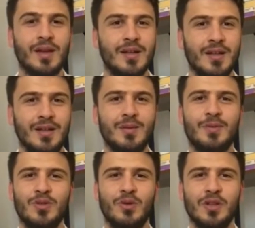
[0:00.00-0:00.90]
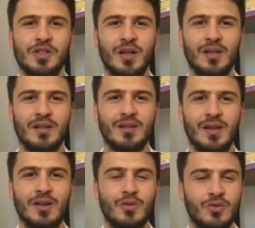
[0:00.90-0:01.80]
klinik psikoloji
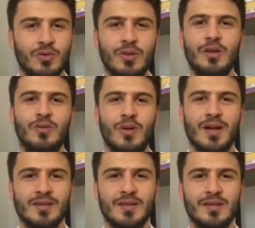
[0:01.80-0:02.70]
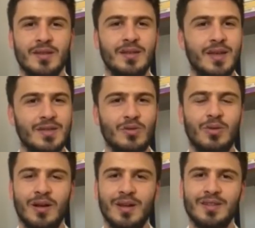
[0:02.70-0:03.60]
alanında Üsküdar Üniversitesi'nde tezi
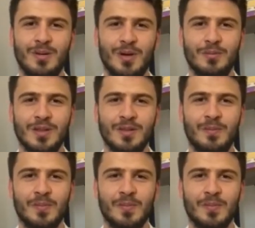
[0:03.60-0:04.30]
olarak tamamladım.